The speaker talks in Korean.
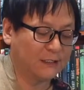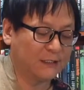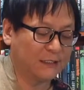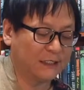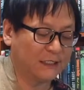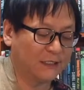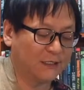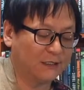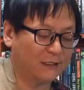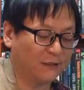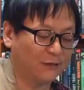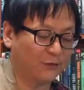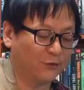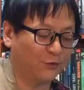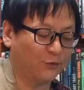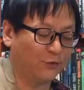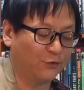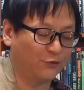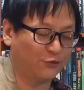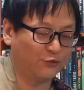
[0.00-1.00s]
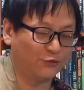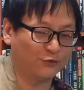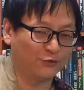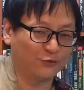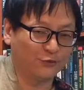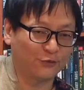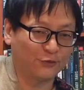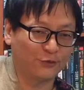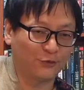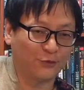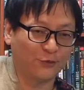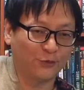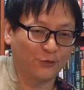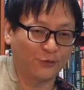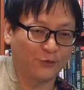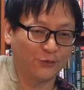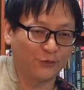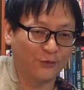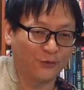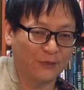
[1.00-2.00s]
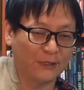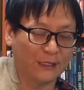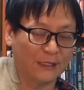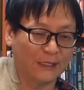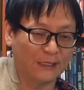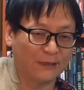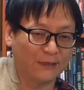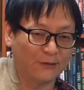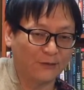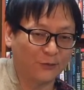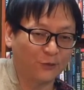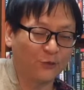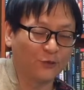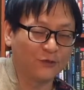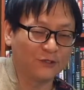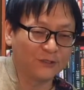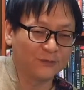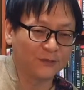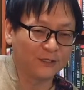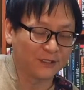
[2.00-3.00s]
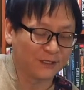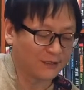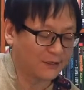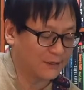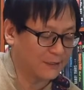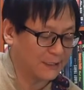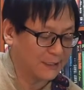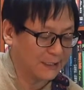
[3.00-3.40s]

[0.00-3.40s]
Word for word: 7도 6도 요 음을